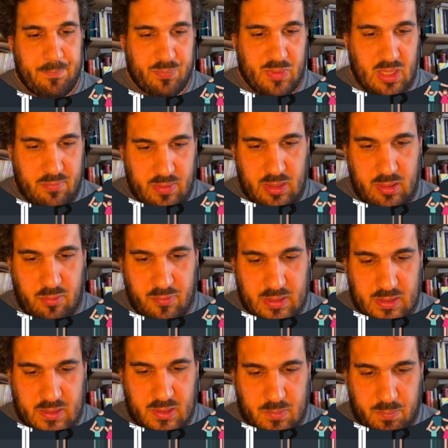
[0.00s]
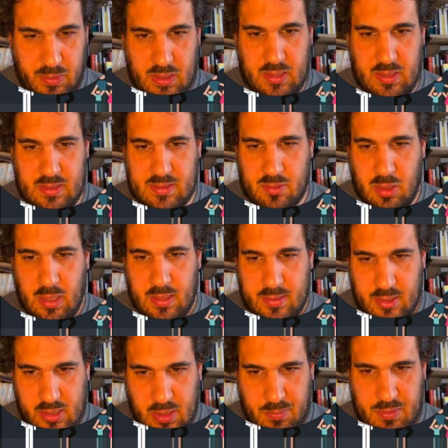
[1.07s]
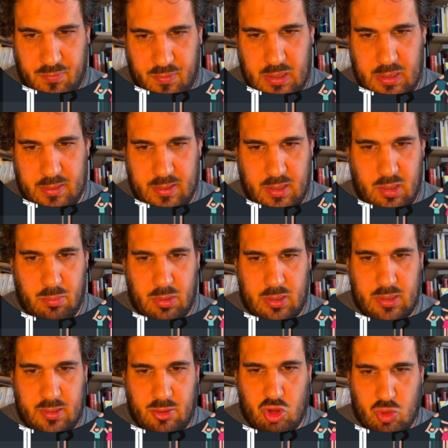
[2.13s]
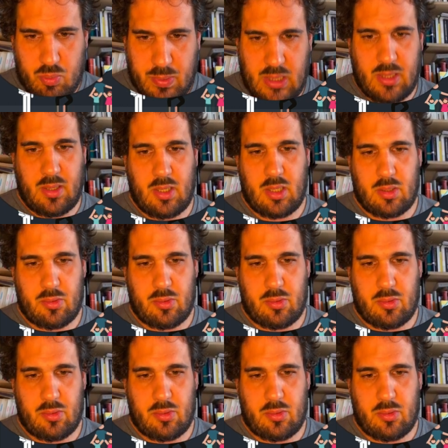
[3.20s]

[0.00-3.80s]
wenn ich fertig bin, also da gibt es viele Dinge, mit denen ich spielen kann.